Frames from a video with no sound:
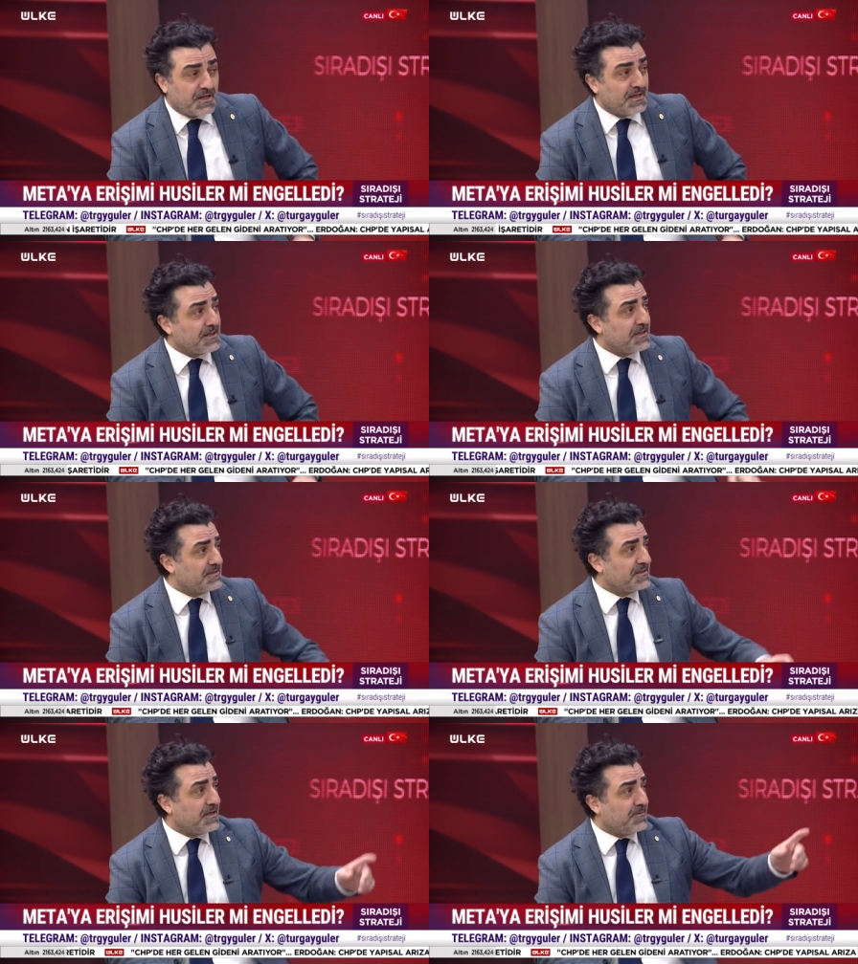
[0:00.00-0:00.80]

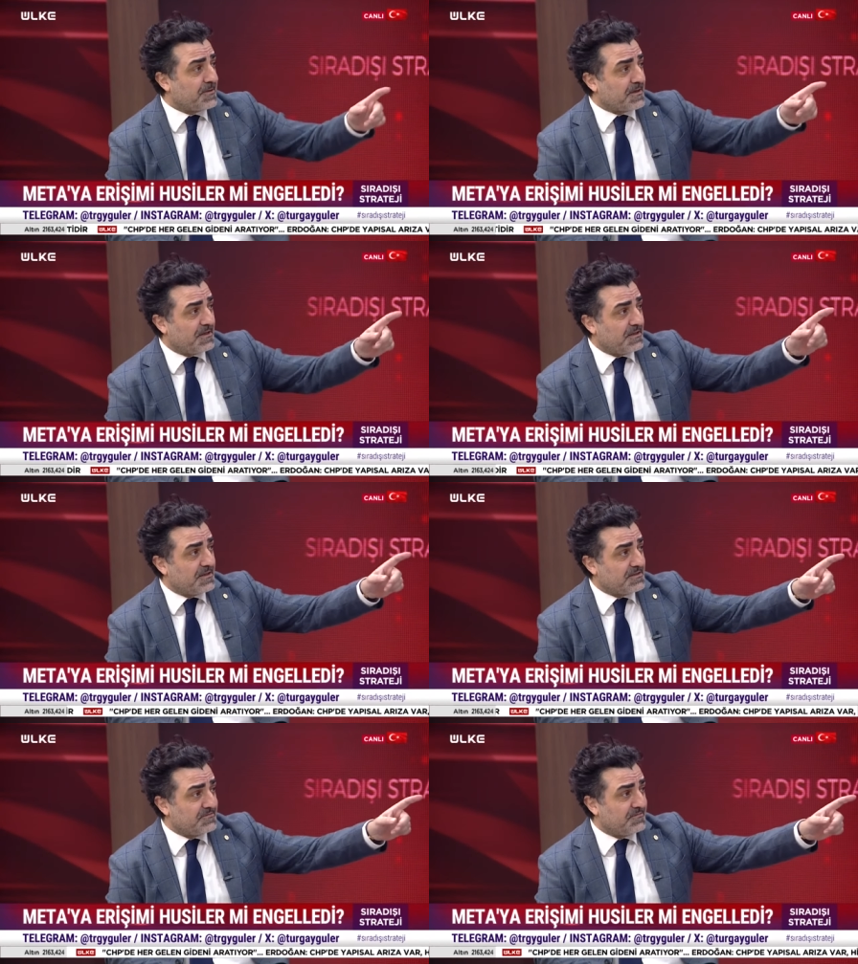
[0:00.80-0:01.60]
İngilizlere Amerikalara
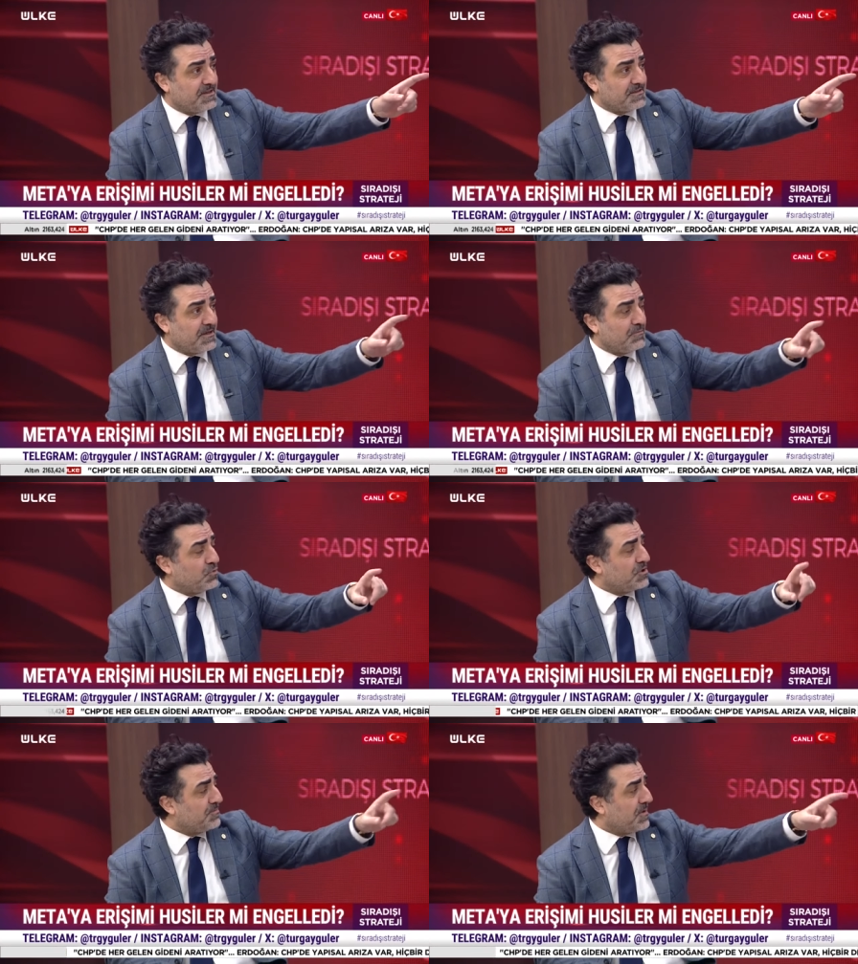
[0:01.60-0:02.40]
izin verirsen
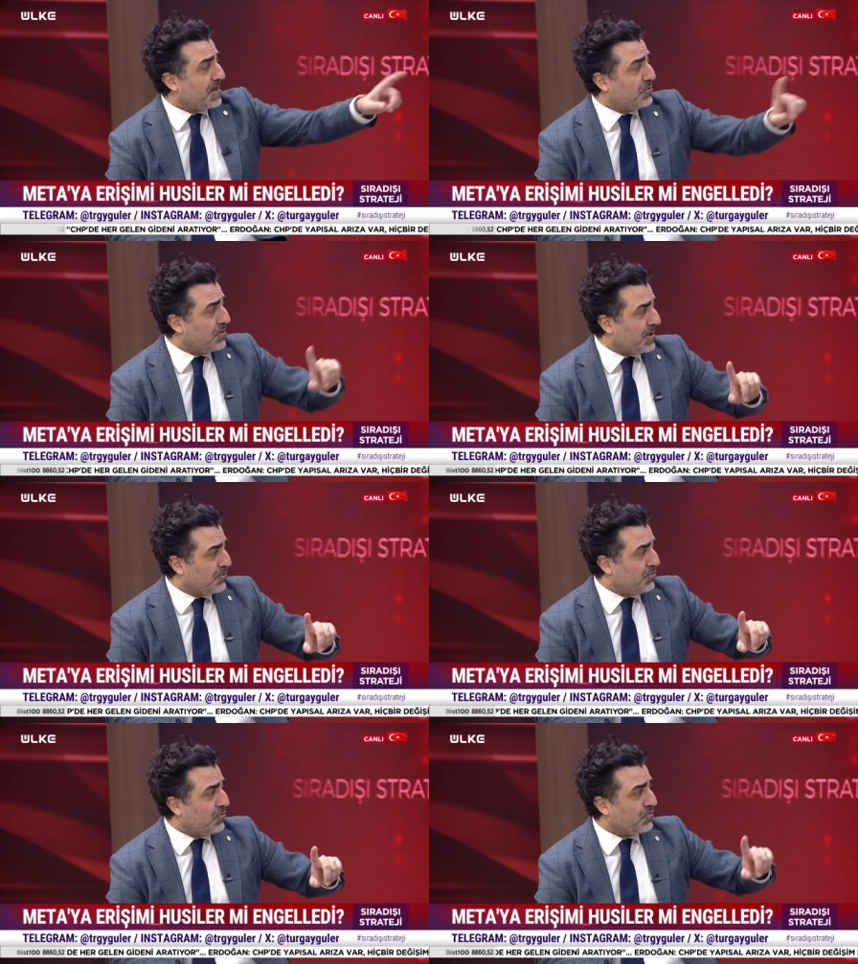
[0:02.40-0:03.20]
bu iş bana döner
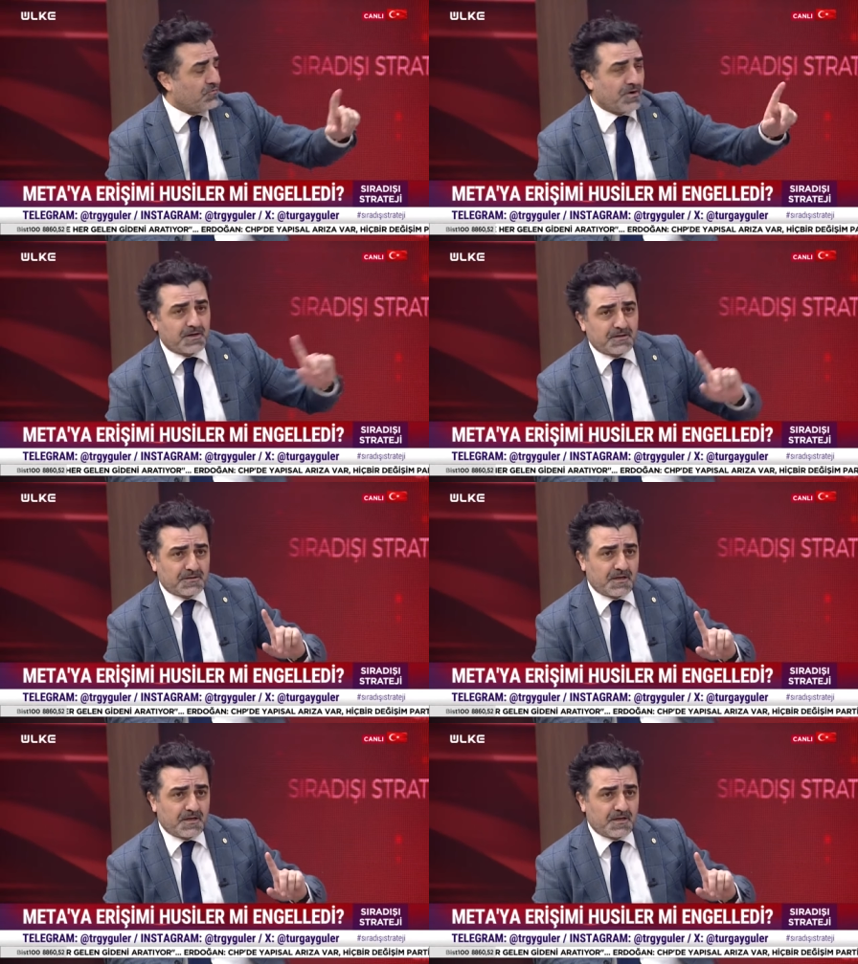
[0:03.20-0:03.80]
diyor. Onun farkında.